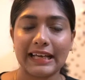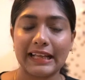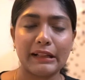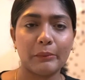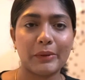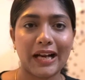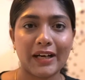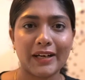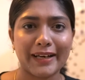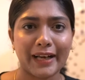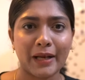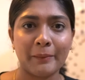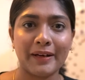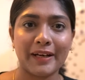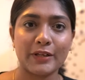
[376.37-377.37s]
இந்த பிராண்ட்
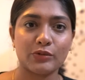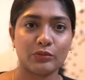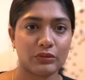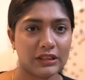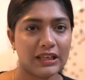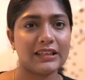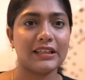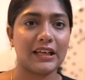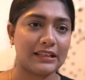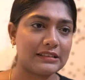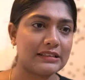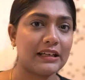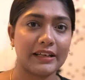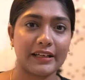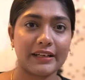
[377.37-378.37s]
ரெக்கமெண்டேஷனும் இல்லை அது
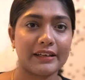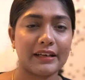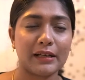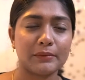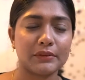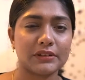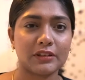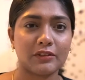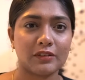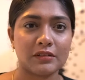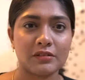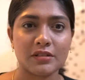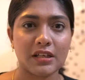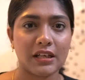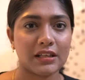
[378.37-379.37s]
அதுதான் எனக்கு ஞாபகத்துக்கு
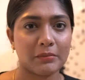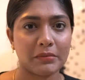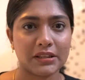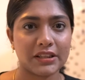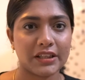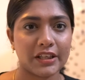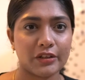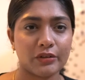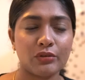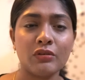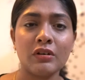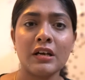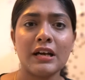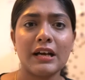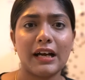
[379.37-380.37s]
வந்துச்சு அந்த மாதிரி இருக்கும்